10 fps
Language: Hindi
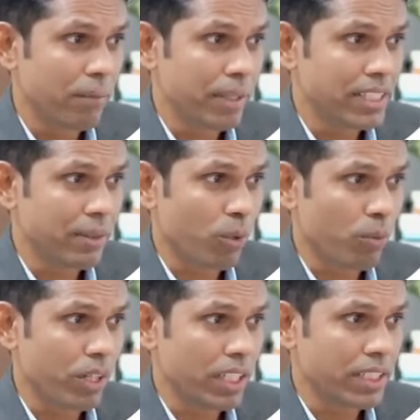बेसिक
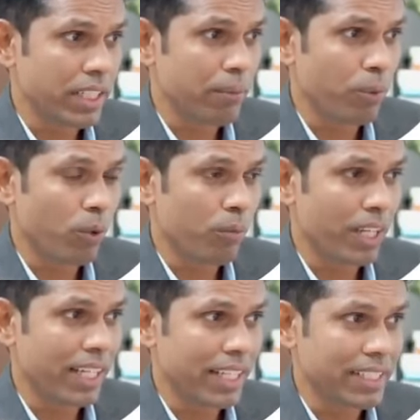फार्मूलाज ई
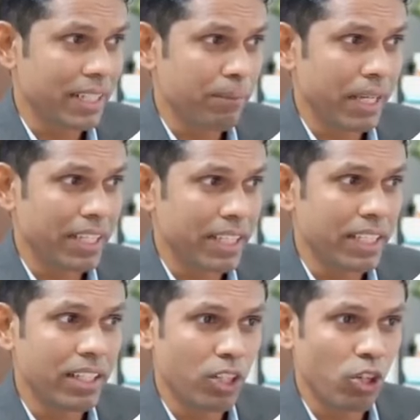फार्मूला इन एक्सेल ये पहले
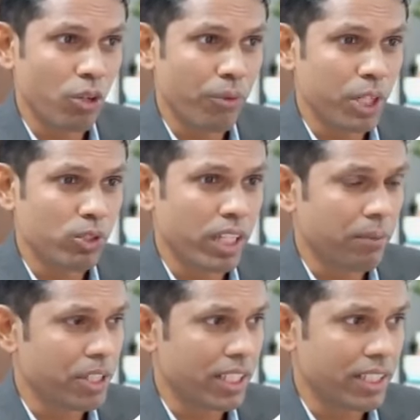तीन अनलॉक वीडियोज़ है
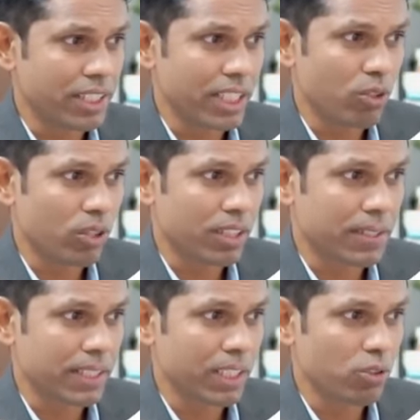आप जाकर चेकआउट कर
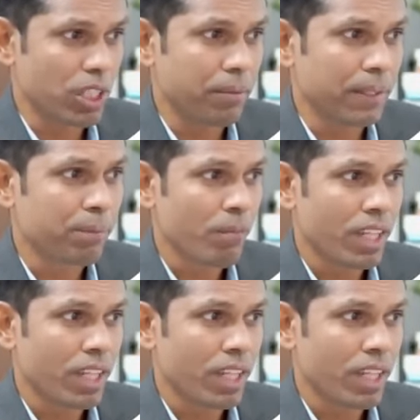सकते हैं उसके बाद